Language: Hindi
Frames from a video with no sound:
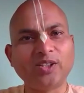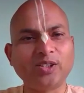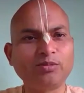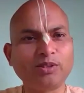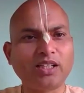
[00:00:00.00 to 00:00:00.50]

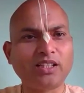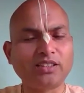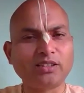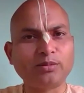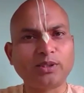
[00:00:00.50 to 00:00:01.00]
और फिर आठ
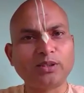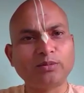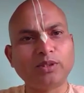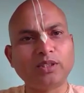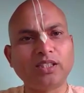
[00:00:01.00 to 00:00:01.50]
दस बच्चे
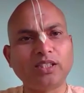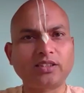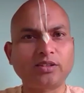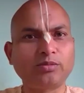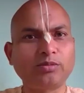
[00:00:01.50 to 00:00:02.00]
पैदा
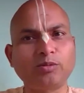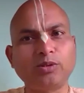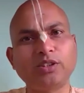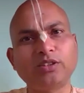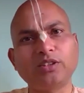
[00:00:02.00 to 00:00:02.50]
करके और फिर
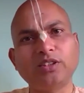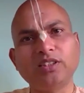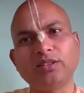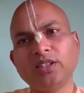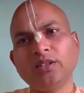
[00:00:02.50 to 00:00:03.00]
उल्टे सीधे
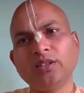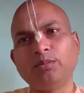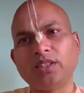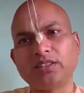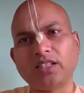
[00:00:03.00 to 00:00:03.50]

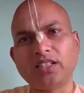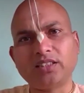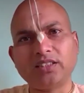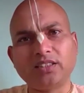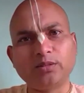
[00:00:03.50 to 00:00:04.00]

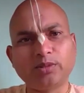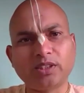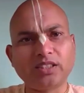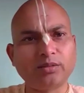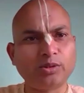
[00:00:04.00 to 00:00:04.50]
मांसाहार हिरण
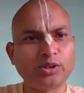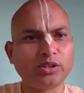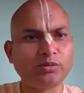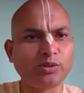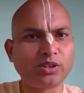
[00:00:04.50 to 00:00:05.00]
वगैरह
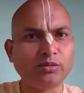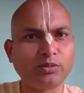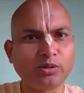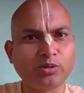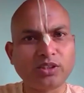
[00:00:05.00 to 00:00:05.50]
मुर्गे
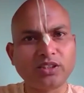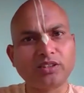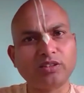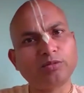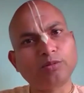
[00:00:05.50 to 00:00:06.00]
मर उड़
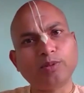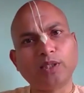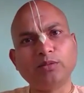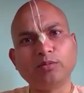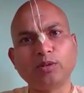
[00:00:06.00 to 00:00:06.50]
करके और फिर
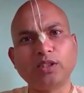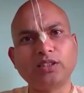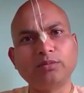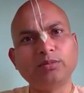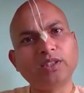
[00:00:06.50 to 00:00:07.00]
बाद में
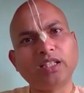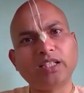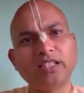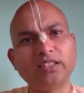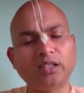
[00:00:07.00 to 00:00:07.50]
बोले कि मैं
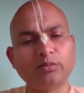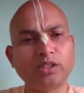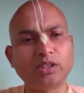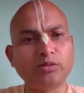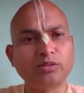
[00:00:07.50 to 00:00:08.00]
नारायण नाम
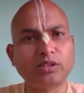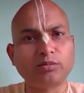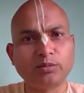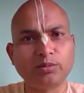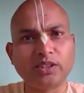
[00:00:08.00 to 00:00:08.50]
रख दूंगा
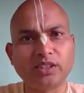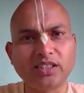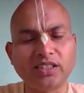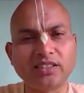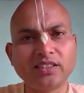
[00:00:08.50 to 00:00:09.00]
अपने बेटे
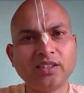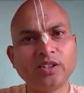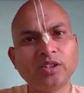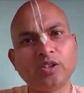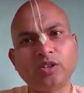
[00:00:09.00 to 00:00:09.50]
का
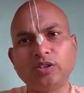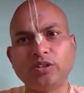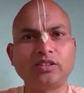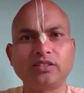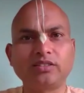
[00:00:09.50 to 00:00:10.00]

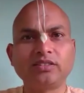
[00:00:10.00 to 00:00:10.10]
और